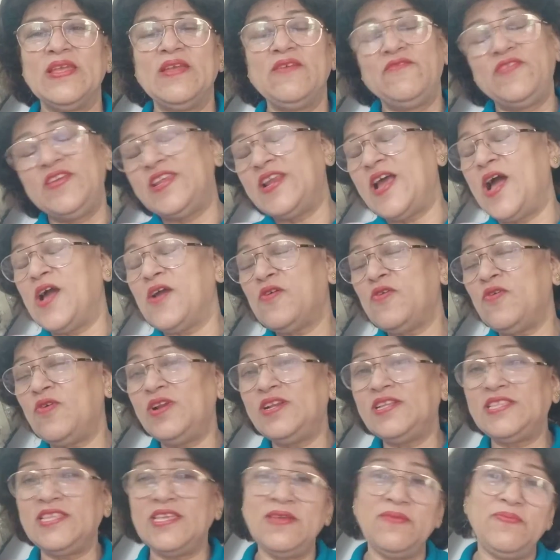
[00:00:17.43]
फिर आंख
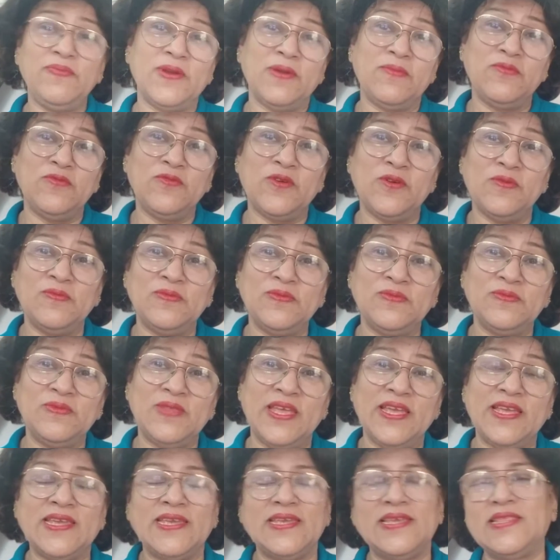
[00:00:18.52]
खोलती प्रभु को
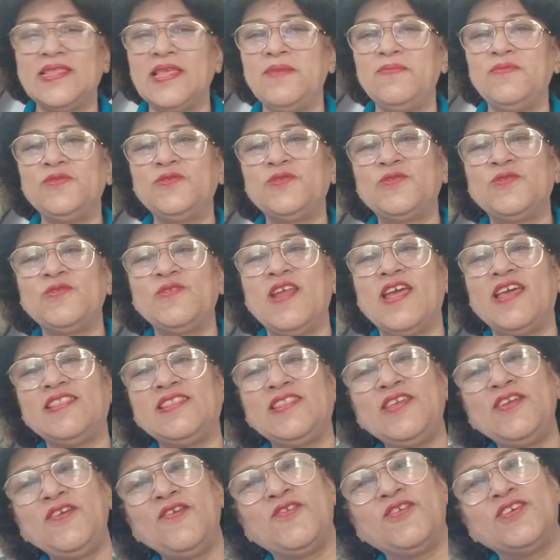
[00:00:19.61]
देखते
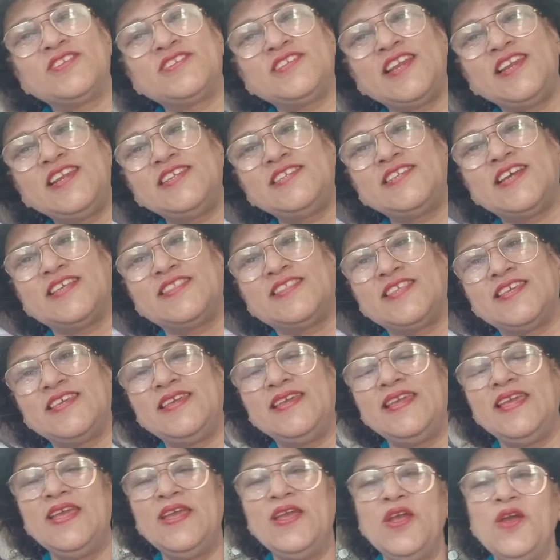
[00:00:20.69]
मुस्कुराती और चली जाती
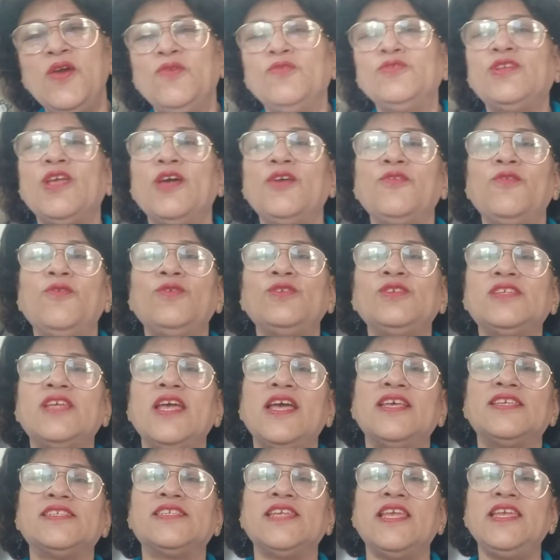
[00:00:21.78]
उसका रोज
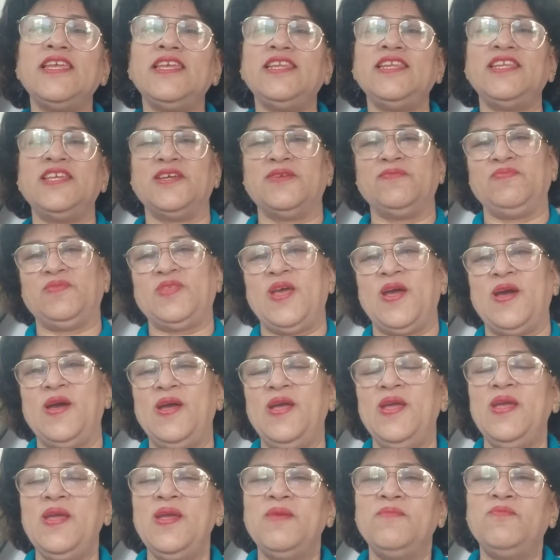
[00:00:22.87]
का ऐसा ही नियम था
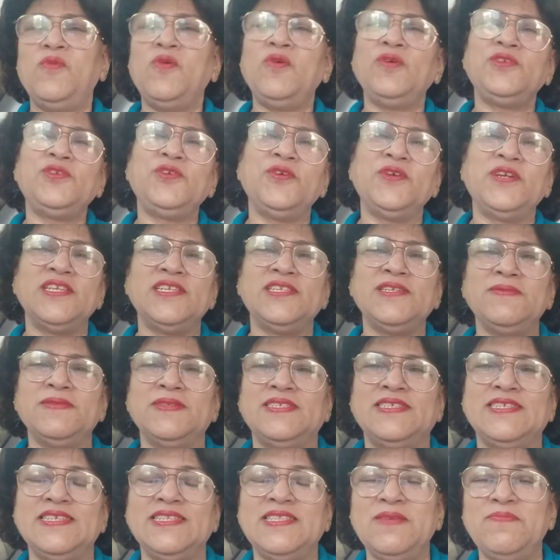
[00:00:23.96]
बहुत छोटी सी
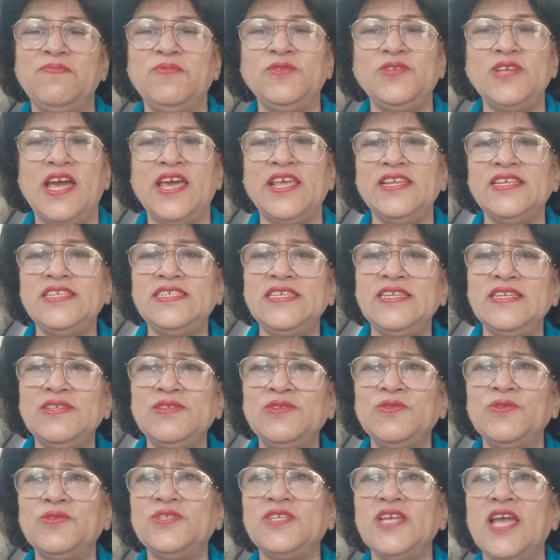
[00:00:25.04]
बच्ची थी पुजारी जी ने
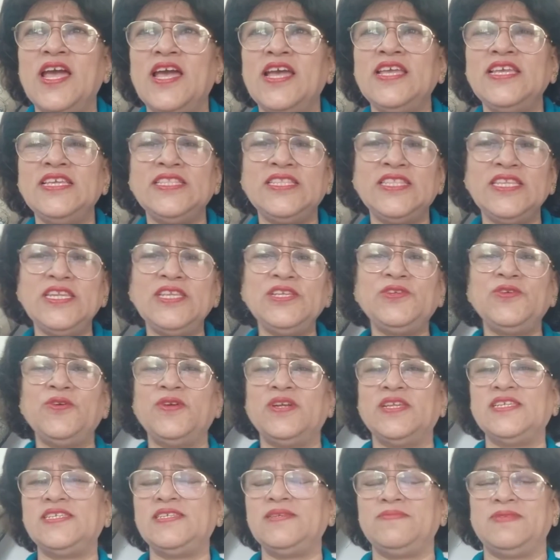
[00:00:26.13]
सोचा हाँ, इतनी
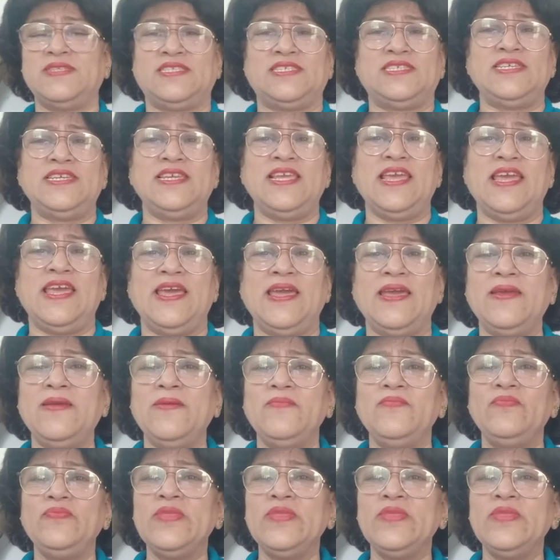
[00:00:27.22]
छोटी सी बच्ची है